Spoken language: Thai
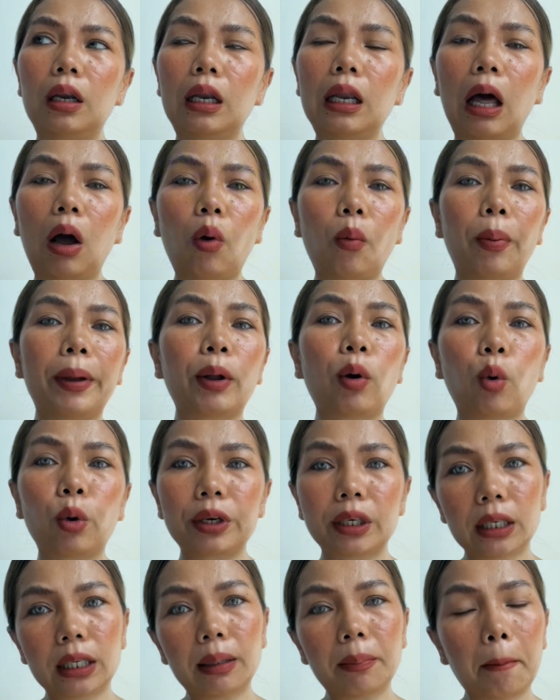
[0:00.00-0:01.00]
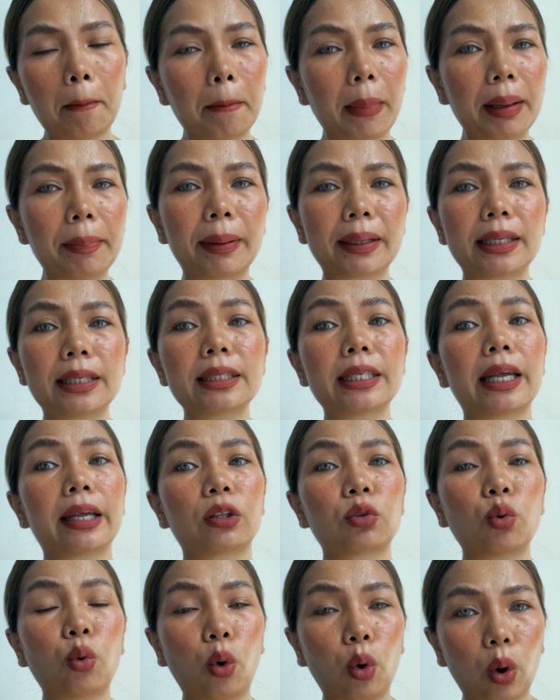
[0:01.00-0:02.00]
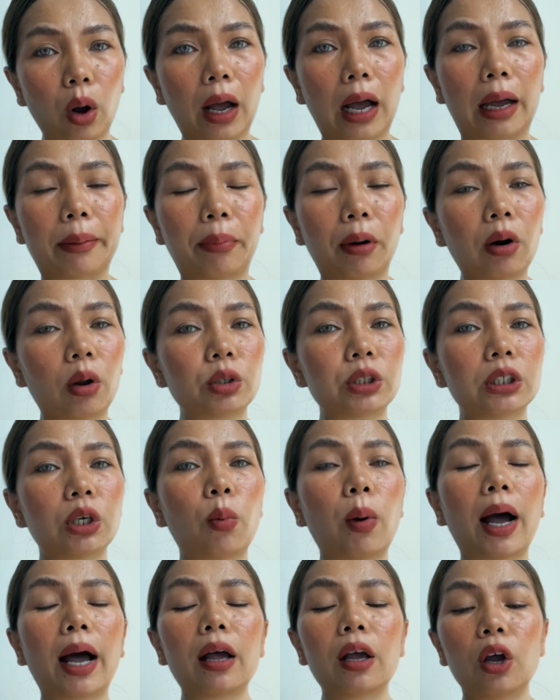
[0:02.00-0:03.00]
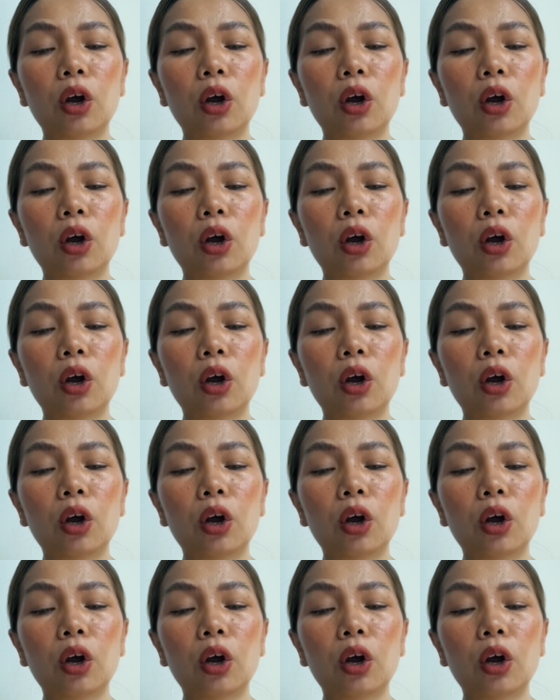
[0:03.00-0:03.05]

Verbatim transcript: เราเป็นคนที่ไม่ปฏิเสธทุกโอกาสเพราะเราเชื่อว่า